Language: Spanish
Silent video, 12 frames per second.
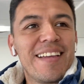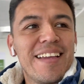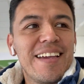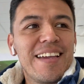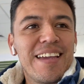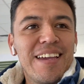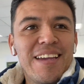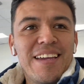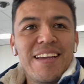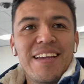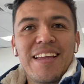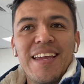que,
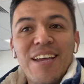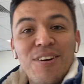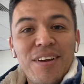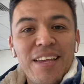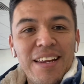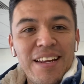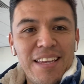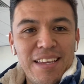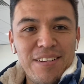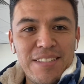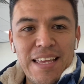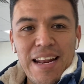que quiero ir,
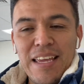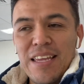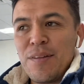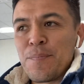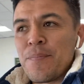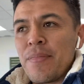quiero estar ahí.